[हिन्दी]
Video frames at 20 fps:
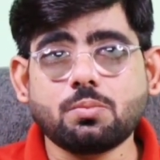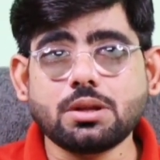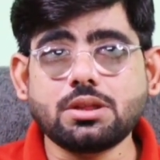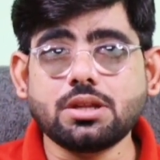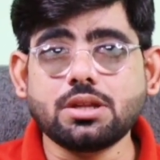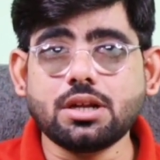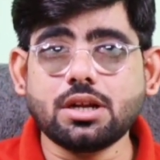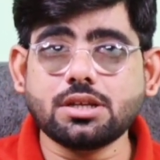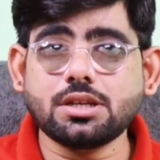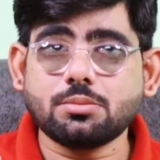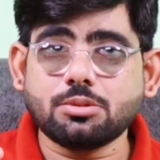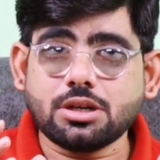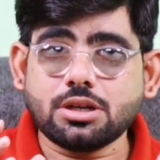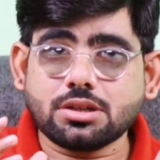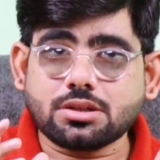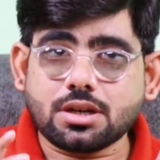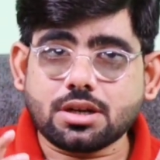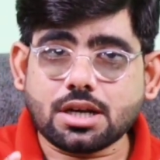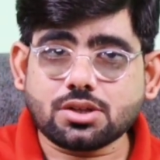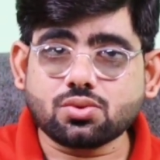बंदे ने जब
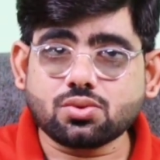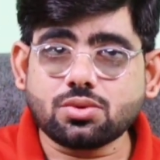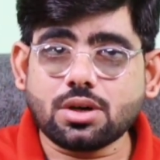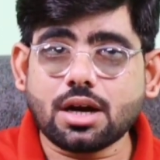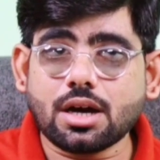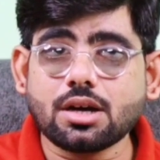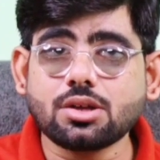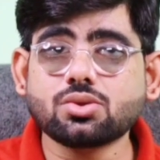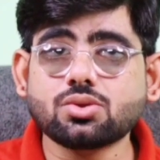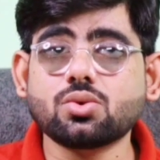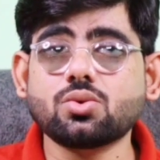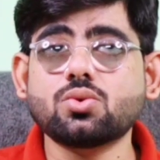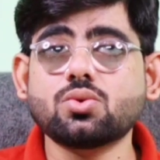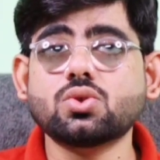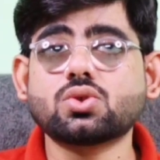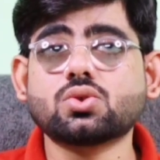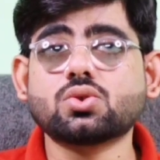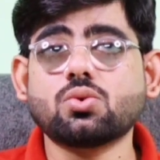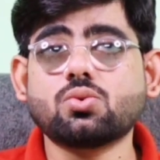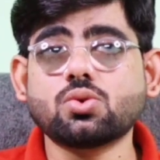इतना सुना तो
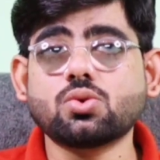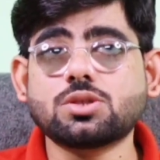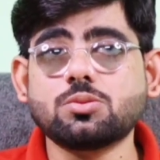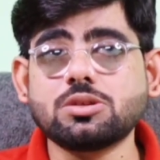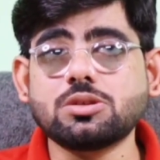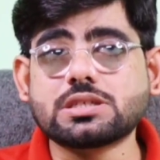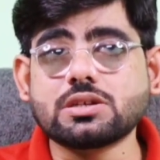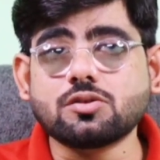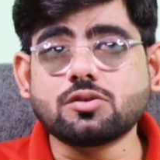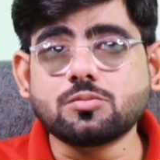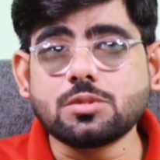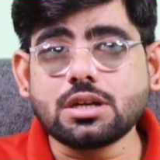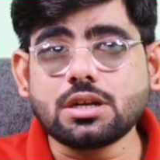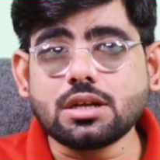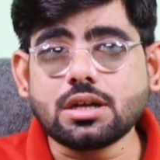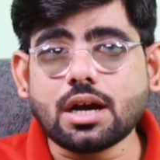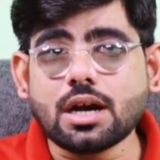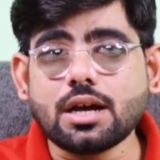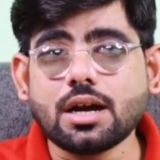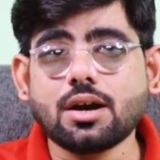उसको कुछ भी समझ में
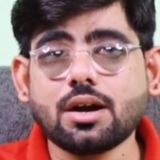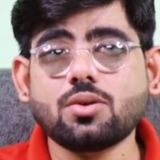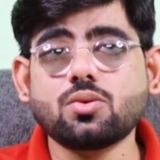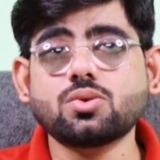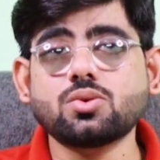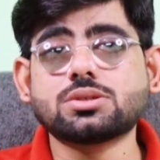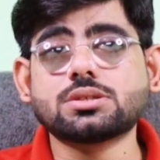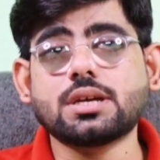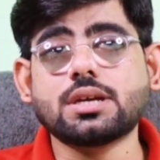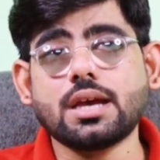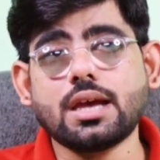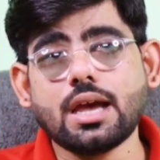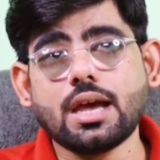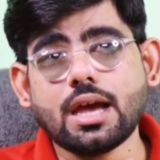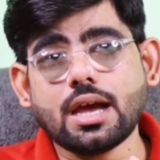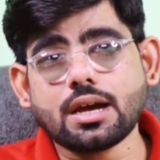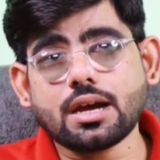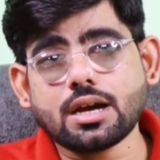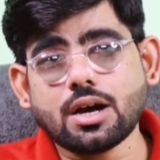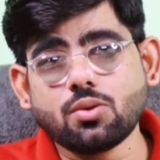नहीं आया उसके
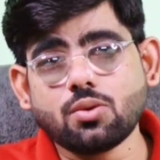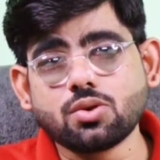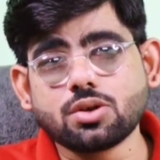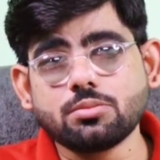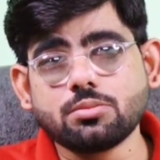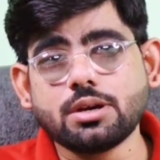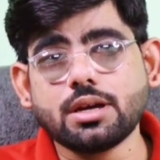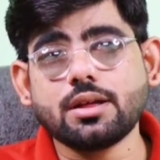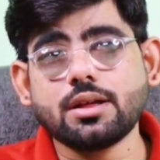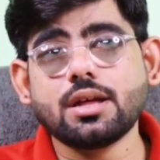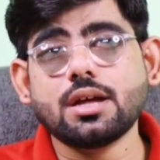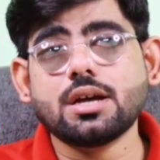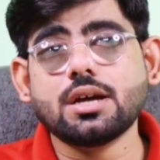अकाउंट में